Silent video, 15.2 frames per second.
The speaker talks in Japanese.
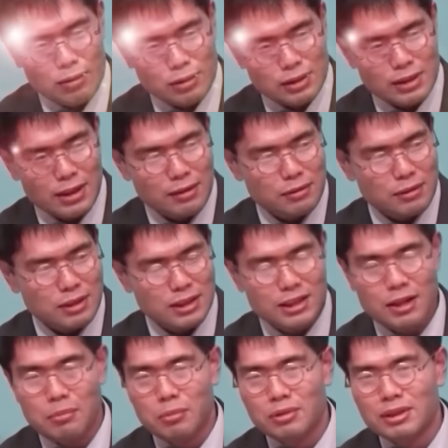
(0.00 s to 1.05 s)
欲しがるような資
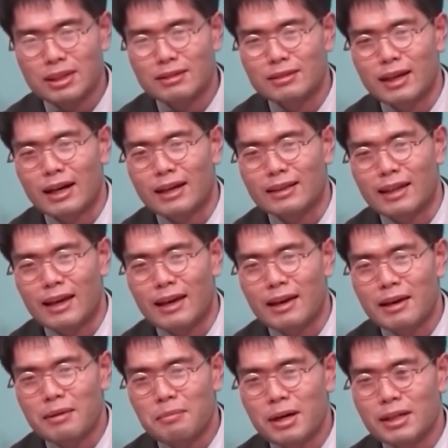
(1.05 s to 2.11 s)
源をってる中で、
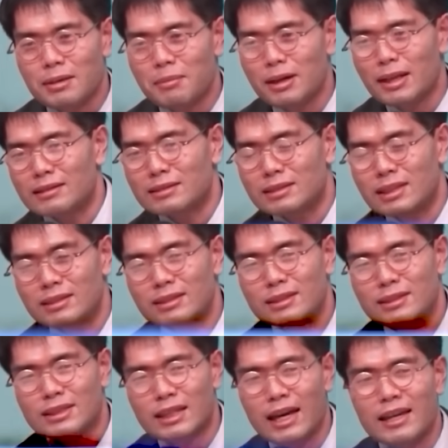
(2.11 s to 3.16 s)
まだまだ全然
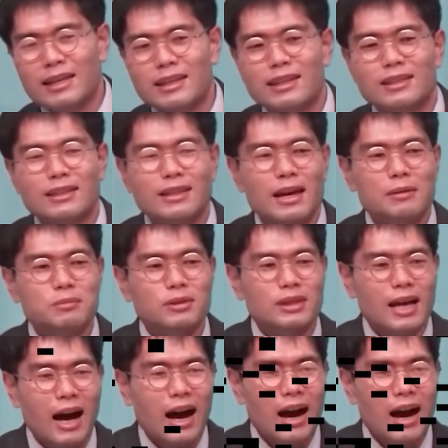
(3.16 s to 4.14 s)
使い切れてない分野